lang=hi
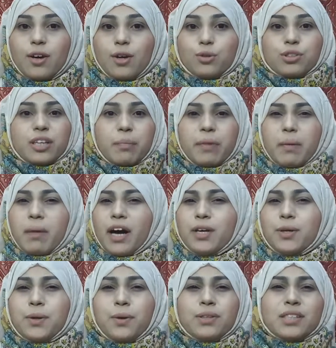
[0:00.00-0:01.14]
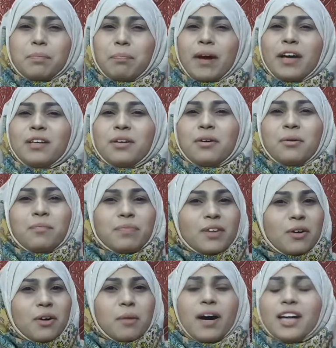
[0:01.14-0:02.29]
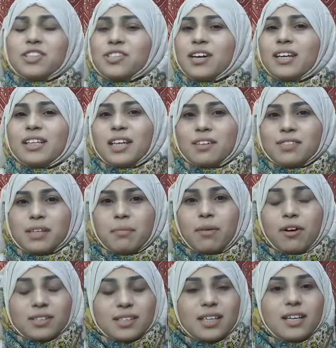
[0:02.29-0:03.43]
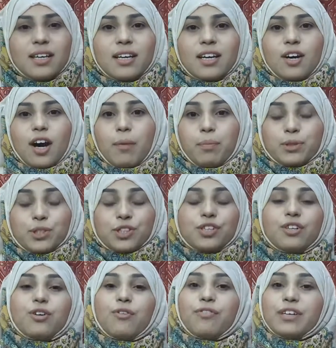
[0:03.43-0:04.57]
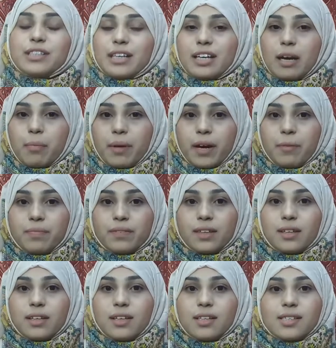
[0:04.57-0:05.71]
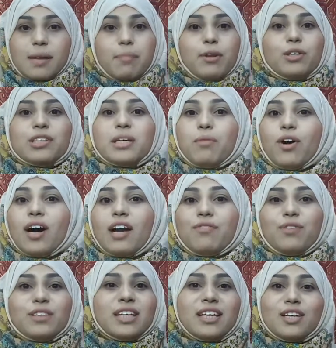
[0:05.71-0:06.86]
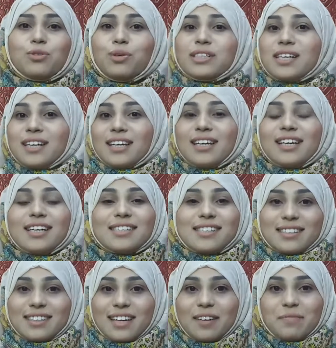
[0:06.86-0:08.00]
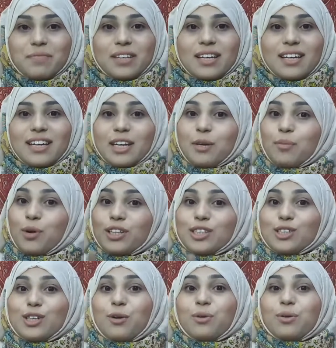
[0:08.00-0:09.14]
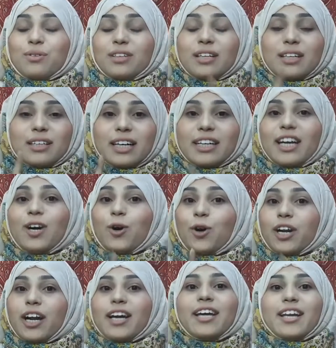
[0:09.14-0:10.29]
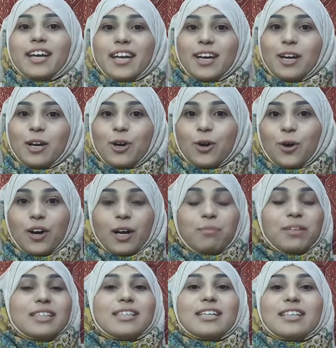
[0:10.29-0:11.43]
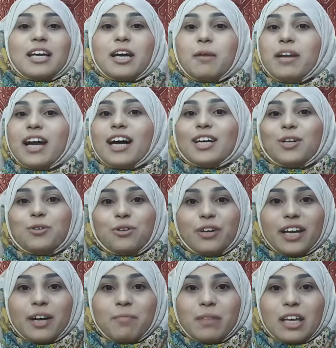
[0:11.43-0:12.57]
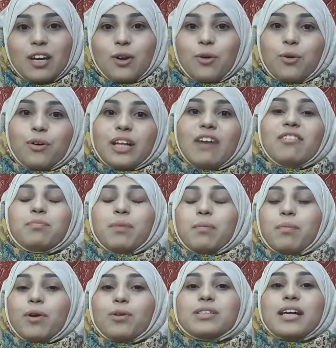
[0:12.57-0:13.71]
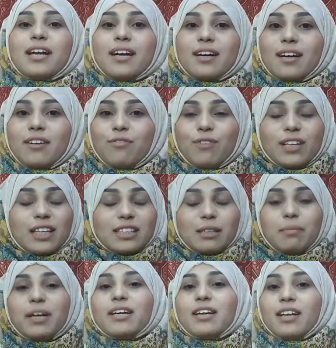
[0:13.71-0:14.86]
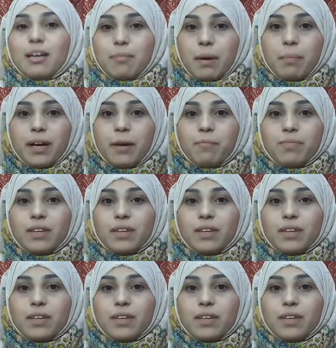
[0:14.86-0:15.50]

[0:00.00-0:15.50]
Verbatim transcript: तो उसे अपने भाइयों सिपाहियों और बादशाह की तरफ से बहुत सी अपोजिशन को फेस करना पड़ा सब ने उसकी मुखालफत की कि तू ऐसा नहीं कर सकता लेकिन मुकदस दौड़ डटे और अड़े रहे और हम देख सकते हैं कि बिलाखिर उन्होंने खुदा उन पर भरोसा रखकर पता से बढ़कर गलबा पाया